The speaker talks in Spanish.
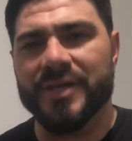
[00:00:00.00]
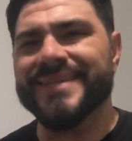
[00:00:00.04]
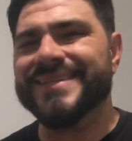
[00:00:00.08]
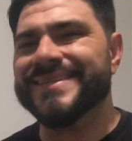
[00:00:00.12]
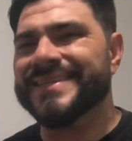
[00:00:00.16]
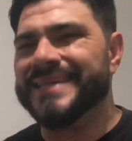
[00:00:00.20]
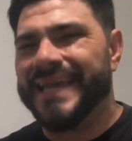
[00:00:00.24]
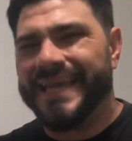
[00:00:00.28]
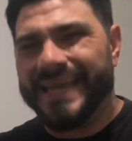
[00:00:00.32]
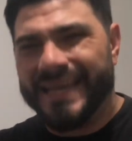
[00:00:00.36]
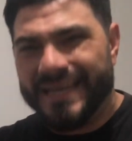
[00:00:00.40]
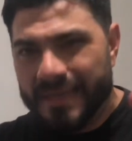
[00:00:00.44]

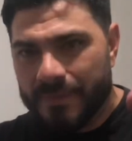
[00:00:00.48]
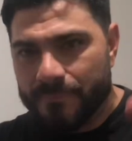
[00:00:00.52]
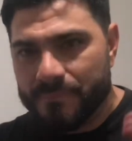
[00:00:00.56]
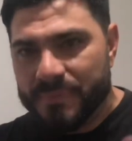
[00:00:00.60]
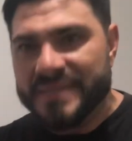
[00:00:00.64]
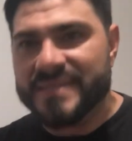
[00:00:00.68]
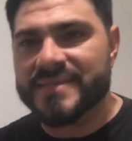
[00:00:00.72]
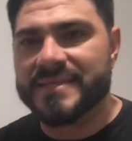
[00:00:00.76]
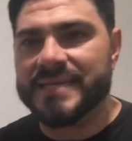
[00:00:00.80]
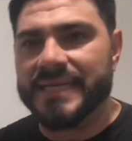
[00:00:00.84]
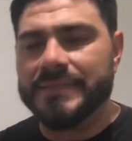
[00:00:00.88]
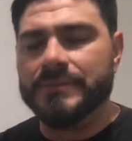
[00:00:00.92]
Es el
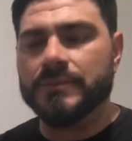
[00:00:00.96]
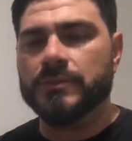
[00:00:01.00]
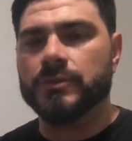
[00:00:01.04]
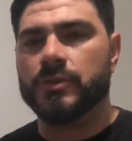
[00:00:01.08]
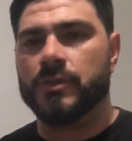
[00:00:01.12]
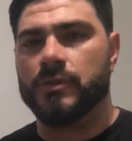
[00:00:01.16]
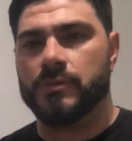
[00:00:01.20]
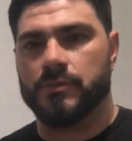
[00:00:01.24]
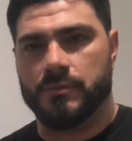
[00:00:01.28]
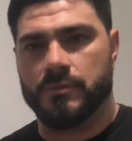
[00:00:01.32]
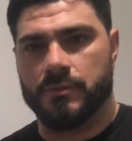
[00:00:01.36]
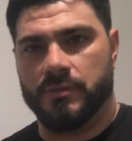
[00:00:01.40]

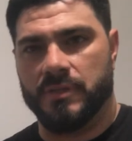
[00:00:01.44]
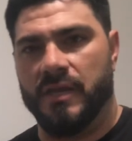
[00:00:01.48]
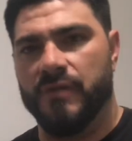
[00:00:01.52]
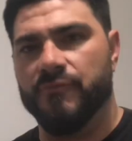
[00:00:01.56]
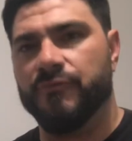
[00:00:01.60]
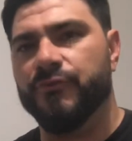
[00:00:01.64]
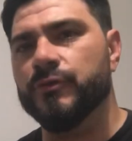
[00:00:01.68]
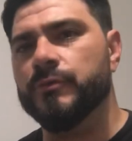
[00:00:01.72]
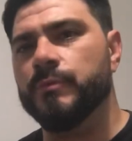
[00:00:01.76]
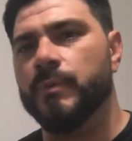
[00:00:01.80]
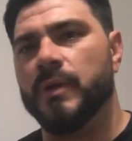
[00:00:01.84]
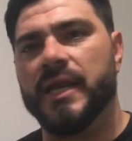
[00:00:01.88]
epicentro del
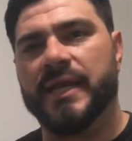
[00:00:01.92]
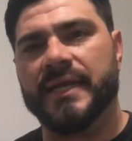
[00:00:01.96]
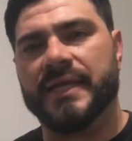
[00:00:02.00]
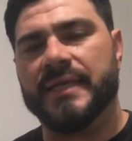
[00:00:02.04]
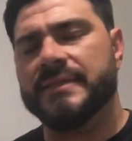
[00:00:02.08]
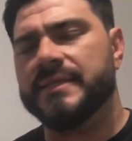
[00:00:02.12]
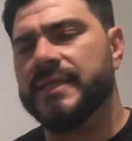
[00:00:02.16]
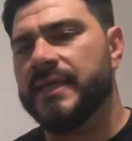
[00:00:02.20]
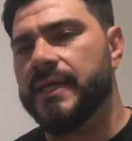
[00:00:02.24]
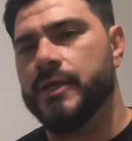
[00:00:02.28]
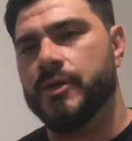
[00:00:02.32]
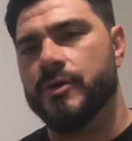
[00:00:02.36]
fútbol
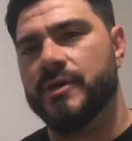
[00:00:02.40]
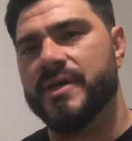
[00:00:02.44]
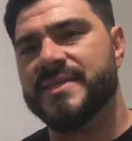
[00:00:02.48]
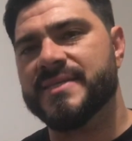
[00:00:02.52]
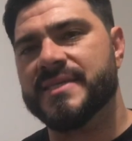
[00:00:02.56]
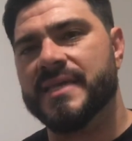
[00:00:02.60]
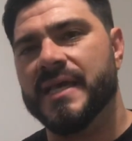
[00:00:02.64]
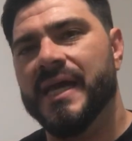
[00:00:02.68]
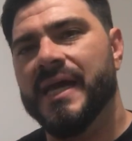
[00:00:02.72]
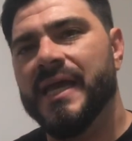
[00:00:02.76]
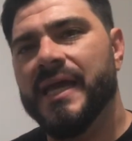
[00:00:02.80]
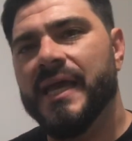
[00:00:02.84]
argentino,
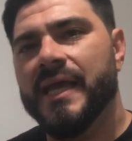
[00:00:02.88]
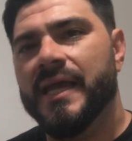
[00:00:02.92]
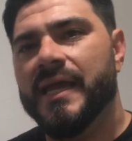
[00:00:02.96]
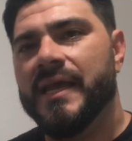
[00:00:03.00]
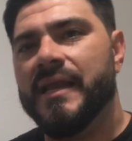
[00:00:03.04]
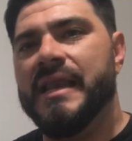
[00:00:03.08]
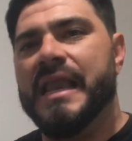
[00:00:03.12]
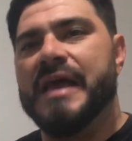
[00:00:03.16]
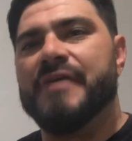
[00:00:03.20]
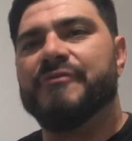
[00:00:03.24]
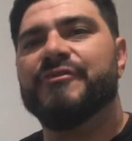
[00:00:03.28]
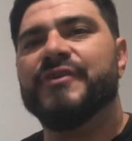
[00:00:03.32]
es
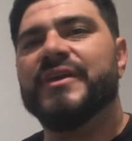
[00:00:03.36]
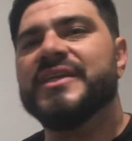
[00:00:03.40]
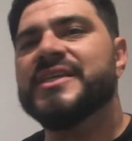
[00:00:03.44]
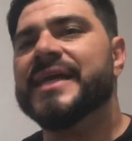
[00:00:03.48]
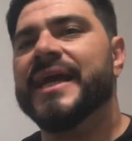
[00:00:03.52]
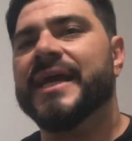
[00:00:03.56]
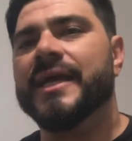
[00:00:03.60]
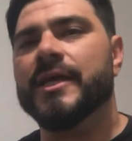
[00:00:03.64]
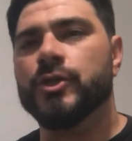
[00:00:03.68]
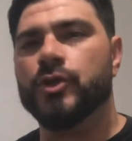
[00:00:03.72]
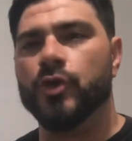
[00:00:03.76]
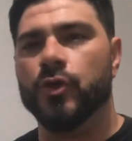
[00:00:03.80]
la
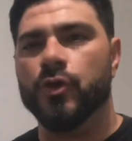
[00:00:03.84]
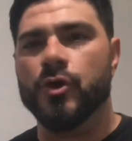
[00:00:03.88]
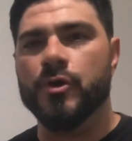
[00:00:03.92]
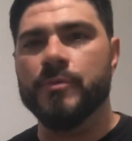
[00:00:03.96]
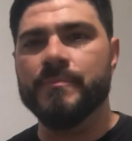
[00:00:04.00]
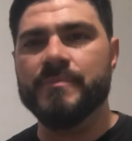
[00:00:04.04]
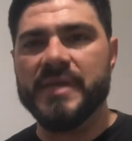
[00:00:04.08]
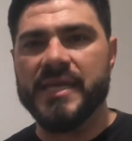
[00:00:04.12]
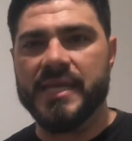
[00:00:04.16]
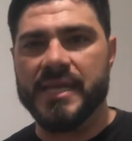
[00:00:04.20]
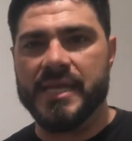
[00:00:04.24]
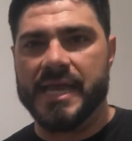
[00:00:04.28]
fecha que todos
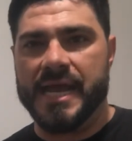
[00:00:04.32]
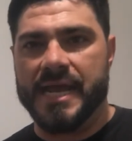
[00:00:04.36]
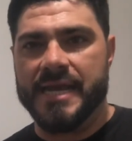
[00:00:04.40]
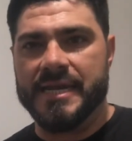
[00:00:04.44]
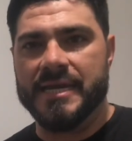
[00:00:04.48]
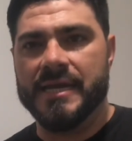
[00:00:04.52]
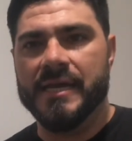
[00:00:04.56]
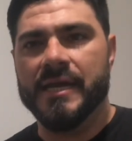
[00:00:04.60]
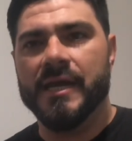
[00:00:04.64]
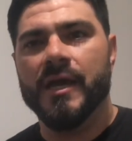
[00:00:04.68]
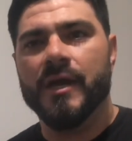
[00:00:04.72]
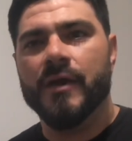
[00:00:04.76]

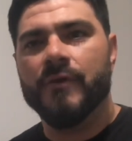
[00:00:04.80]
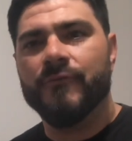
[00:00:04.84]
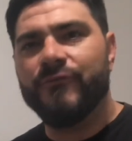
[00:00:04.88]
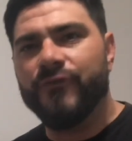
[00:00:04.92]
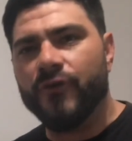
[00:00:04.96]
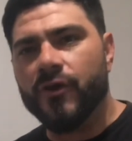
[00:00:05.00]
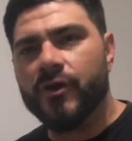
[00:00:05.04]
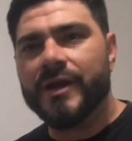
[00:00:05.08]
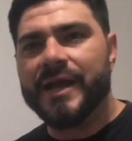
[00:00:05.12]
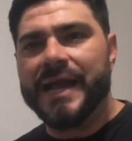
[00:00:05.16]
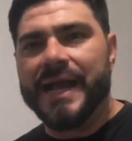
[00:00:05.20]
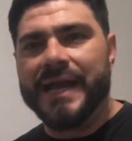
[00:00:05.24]
miran,
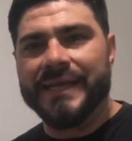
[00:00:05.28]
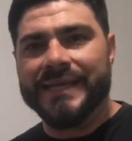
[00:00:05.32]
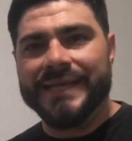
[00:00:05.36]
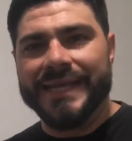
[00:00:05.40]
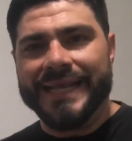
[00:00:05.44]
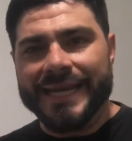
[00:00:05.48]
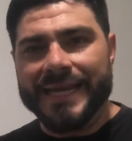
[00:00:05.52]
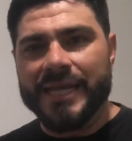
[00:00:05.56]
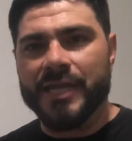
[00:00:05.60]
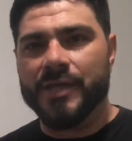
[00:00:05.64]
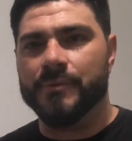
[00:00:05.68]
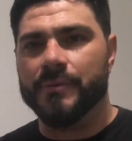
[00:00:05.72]
Boca y
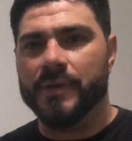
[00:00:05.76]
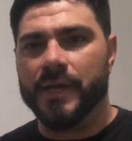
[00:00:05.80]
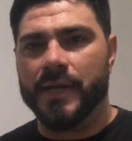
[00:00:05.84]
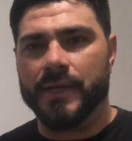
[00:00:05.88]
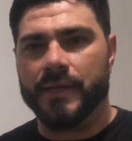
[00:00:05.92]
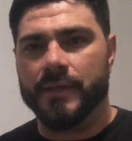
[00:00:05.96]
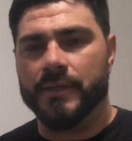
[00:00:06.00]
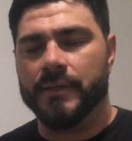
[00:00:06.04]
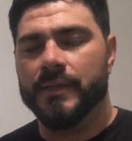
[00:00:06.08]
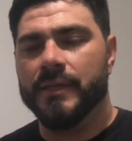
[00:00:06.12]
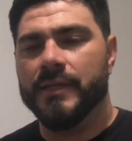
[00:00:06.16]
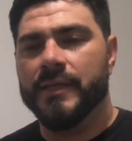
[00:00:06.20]

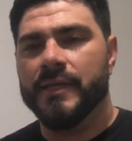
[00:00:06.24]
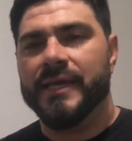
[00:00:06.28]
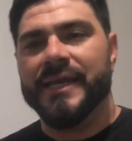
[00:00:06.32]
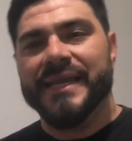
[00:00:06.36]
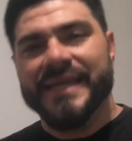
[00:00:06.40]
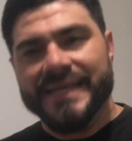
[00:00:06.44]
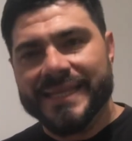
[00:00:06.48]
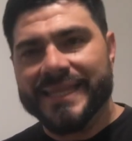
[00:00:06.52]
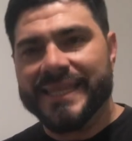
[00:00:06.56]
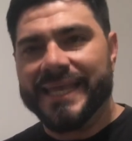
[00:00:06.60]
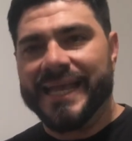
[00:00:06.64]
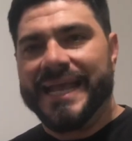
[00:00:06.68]
River, en
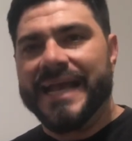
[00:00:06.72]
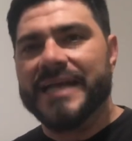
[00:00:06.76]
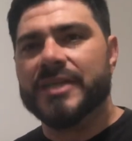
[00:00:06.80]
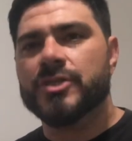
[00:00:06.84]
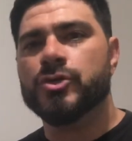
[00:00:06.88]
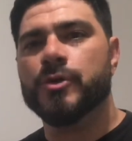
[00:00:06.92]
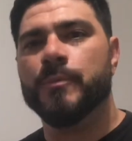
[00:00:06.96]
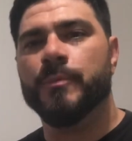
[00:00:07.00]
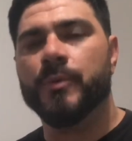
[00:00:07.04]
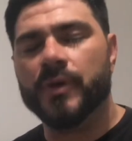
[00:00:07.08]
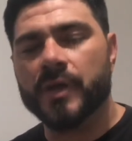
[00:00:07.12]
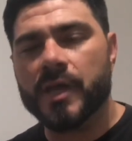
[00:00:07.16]
este
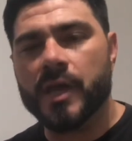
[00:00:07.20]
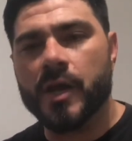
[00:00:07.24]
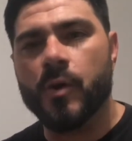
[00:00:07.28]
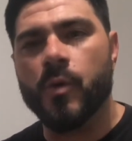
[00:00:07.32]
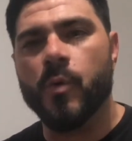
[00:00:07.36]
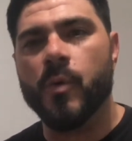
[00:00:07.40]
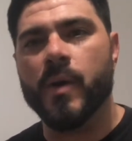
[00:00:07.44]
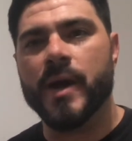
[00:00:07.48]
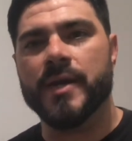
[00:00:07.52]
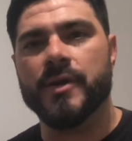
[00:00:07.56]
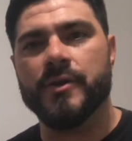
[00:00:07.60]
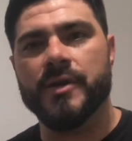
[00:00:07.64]
caso porque
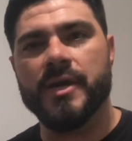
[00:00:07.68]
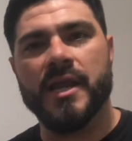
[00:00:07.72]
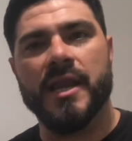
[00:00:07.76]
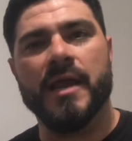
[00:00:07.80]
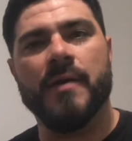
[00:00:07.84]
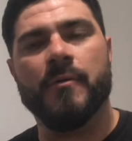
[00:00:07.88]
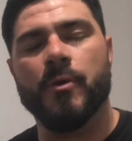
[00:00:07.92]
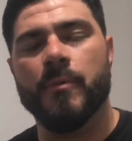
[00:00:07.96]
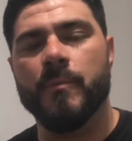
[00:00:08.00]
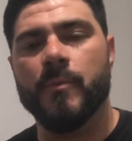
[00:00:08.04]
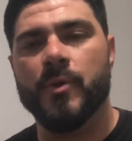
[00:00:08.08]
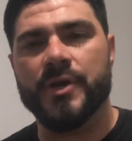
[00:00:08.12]
jugaron en la
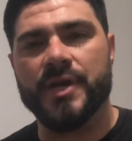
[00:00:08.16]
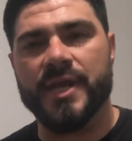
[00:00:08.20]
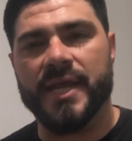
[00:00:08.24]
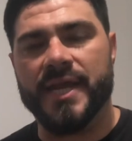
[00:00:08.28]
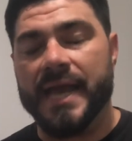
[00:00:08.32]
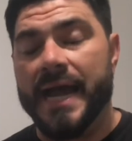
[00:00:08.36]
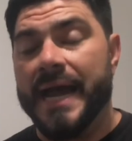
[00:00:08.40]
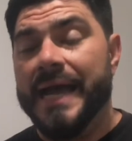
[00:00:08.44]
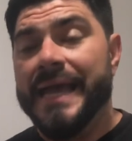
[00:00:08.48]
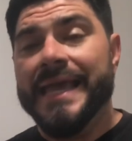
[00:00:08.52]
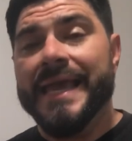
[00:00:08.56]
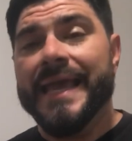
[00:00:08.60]

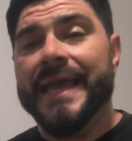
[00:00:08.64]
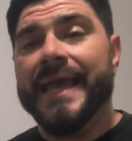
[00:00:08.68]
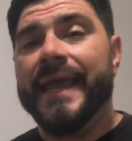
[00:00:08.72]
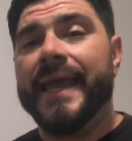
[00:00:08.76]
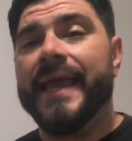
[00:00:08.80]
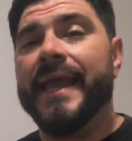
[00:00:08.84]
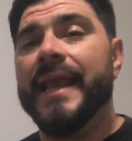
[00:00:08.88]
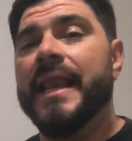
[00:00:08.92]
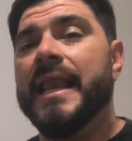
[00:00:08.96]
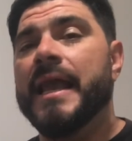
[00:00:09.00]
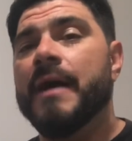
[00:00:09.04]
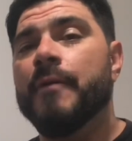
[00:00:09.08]
bombonera,
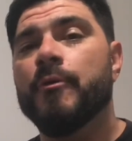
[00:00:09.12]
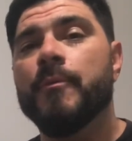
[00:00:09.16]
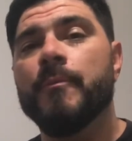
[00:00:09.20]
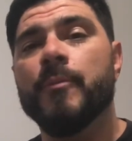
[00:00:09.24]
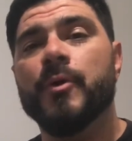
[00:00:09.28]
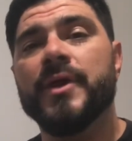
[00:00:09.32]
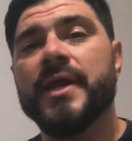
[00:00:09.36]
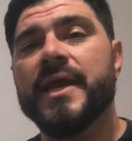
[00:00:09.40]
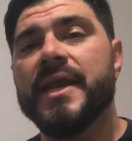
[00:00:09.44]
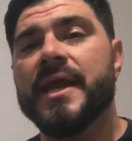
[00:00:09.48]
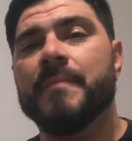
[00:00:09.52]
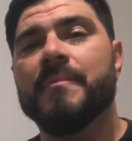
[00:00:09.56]
en la
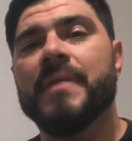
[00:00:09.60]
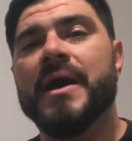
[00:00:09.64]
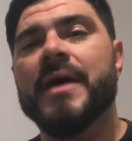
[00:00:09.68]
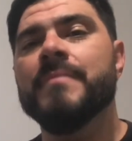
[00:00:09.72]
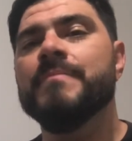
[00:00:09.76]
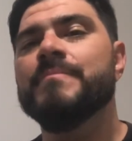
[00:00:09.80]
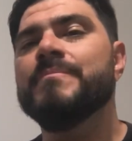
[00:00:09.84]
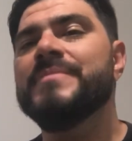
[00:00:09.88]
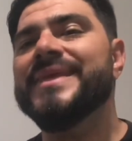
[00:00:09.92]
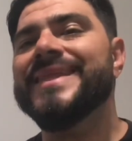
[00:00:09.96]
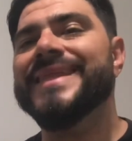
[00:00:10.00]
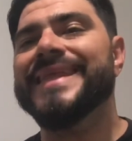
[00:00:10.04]
bombonera más
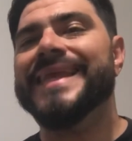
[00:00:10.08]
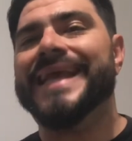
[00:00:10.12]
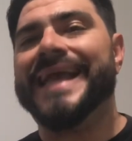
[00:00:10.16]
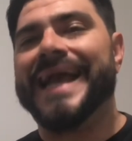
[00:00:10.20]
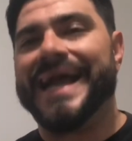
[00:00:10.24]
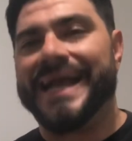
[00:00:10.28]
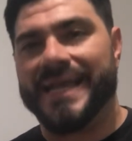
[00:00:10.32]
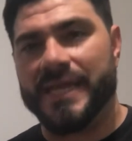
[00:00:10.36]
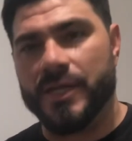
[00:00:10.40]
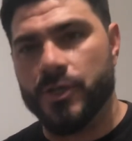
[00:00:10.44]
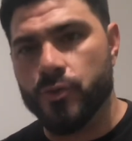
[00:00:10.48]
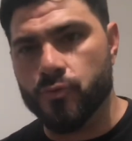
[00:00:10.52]

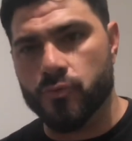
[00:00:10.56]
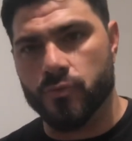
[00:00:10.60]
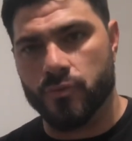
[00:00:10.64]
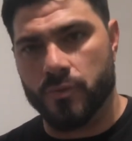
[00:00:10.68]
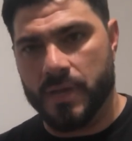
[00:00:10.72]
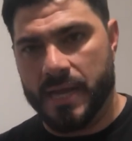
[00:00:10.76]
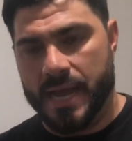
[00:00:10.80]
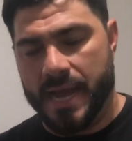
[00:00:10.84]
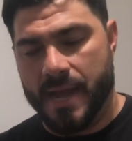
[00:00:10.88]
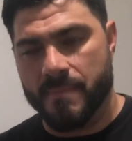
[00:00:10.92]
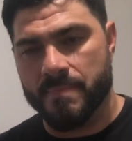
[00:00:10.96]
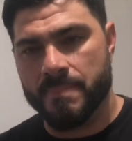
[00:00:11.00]
mítica que
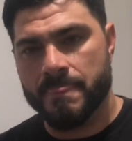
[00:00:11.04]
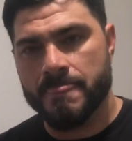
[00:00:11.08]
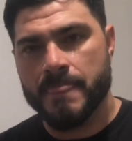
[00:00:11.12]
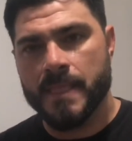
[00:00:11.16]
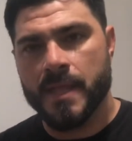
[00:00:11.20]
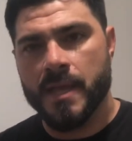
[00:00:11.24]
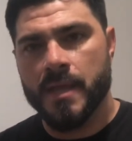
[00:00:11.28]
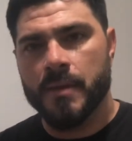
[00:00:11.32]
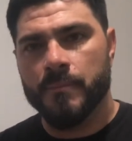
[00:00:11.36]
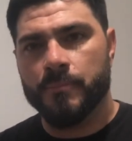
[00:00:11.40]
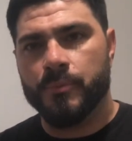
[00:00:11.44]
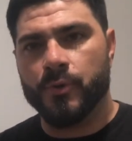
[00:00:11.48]
nunca,
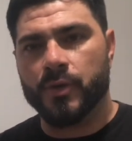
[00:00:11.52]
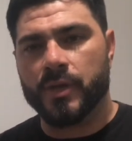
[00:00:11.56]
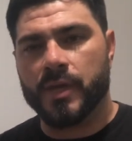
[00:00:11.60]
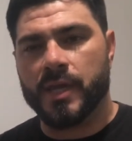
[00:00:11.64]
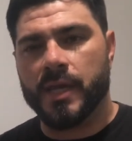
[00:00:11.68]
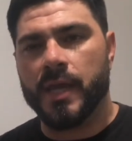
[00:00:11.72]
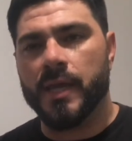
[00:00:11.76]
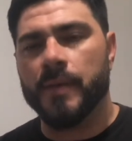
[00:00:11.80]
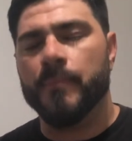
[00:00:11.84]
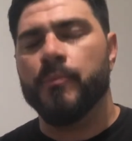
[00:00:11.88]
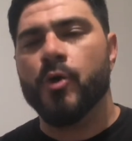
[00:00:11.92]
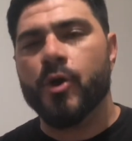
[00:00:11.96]

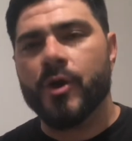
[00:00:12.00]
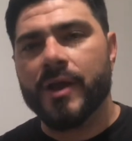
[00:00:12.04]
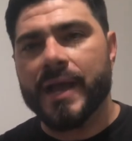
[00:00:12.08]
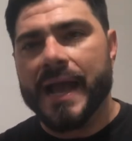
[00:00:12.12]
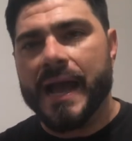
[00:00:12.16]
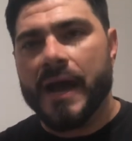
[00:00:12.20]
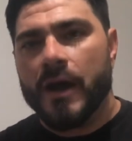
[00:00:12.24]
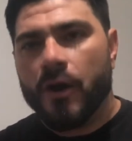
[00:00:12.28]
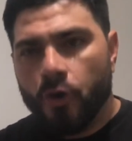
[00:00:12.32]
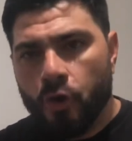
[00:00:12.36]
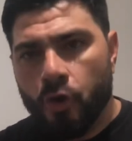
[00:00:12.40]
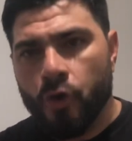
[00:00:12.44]
porque
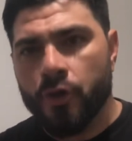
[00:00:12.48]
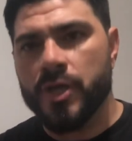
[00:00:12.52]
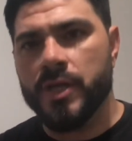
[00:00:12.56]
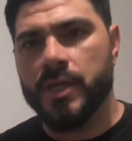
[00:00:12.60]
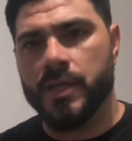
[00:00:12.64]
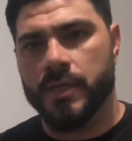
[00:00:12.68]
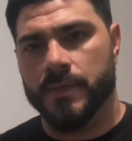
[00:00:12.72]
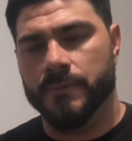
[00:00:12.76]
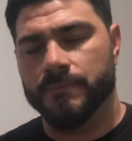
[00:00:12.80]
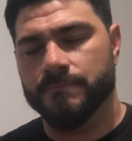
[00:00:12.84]
Boca hoy...